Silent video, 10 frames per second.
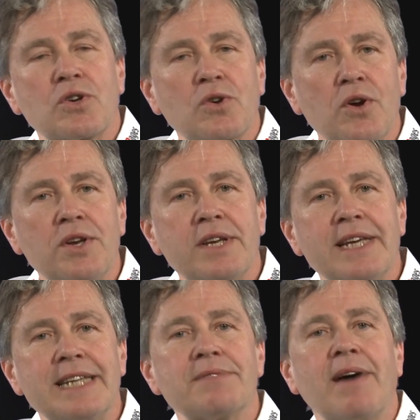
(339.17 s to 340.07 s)
könnte
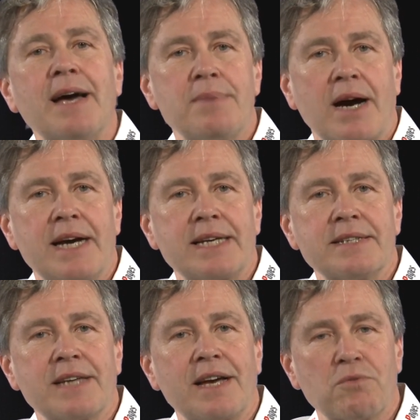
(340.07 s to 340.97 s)
in zwei
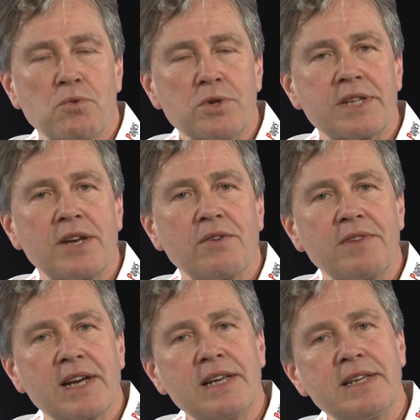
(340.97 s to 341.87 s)
Bereichen sein, wo es dann auch
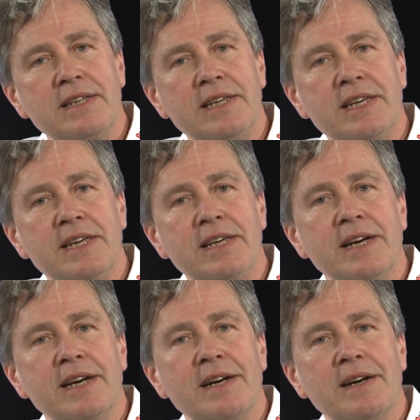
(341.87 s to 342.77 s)
wirklich die
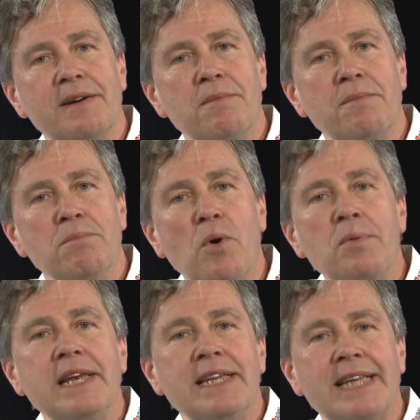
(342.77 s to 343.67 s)

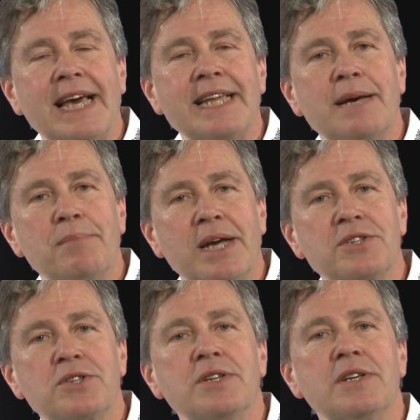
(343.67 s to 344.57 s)
Mobilität der
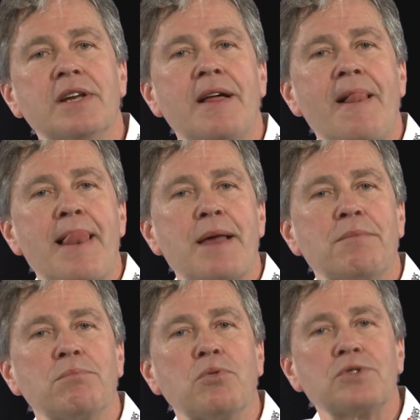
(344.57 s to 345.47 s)
Menschen
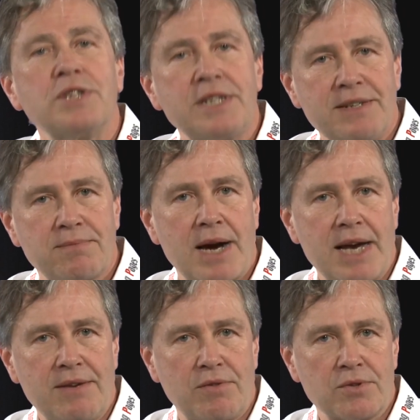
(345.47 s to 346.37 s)
positiv
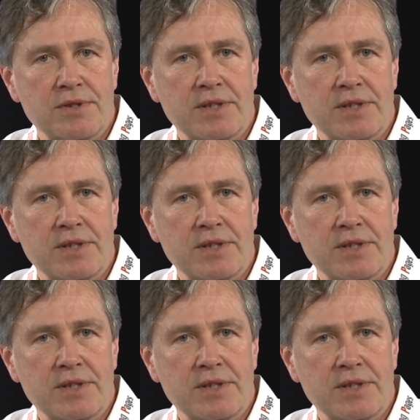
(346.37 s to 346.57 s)
beeinflussen